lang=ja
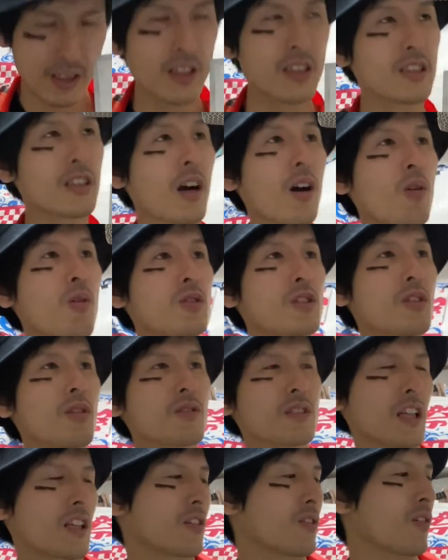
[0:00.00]
さあ、小次
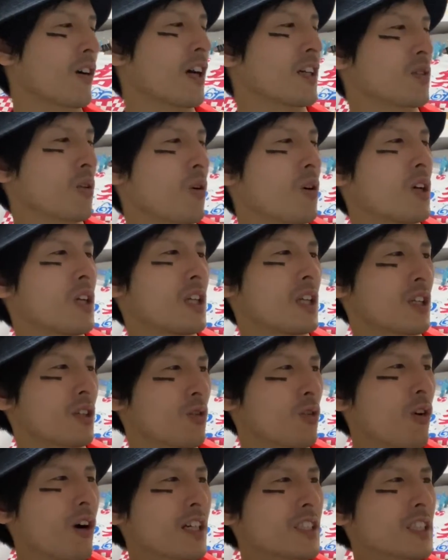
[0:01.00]
郎さんの回答。
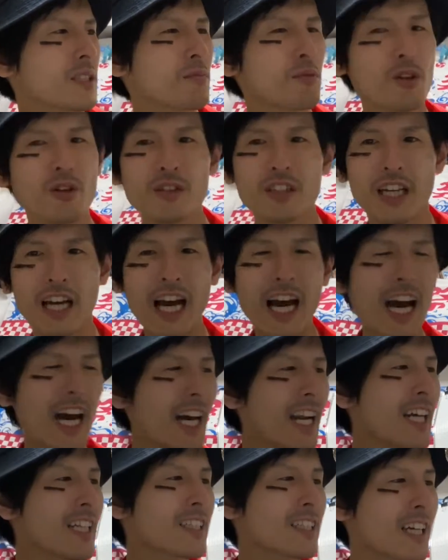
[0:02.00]
5月病に
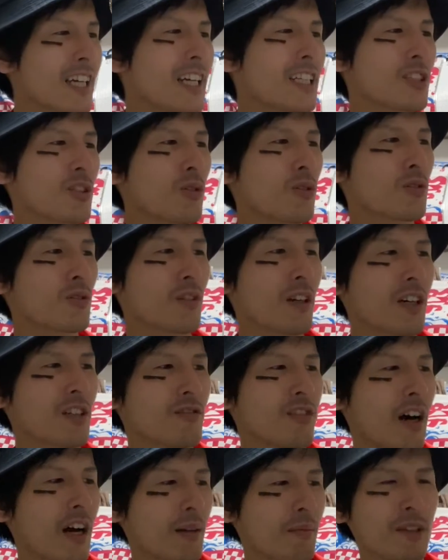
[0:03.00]
新たな症状が
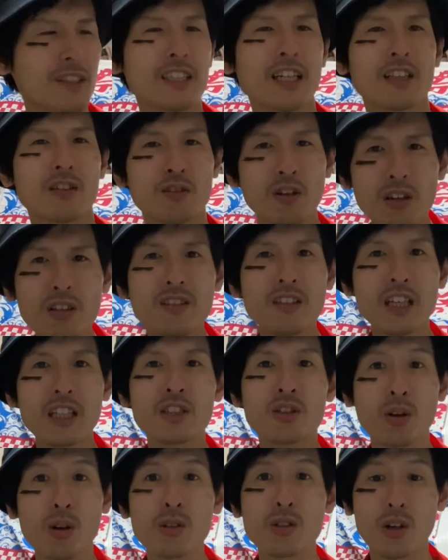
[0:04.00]
加わりました。どんな
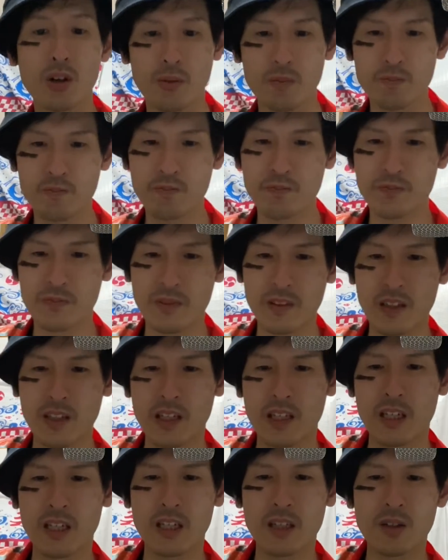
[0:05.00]
症状
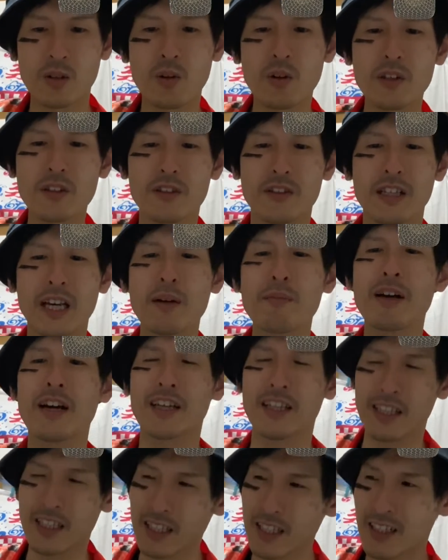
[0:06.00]
恋の
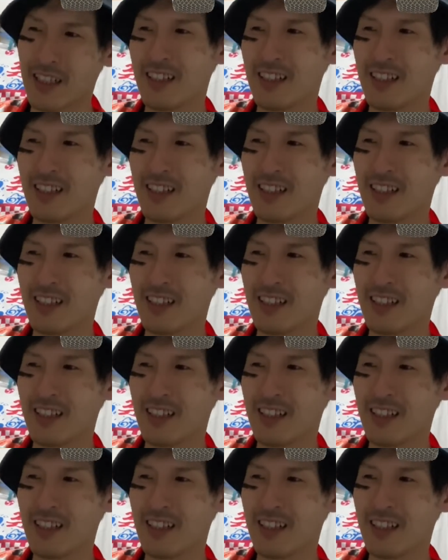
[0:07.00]
病ボッケ、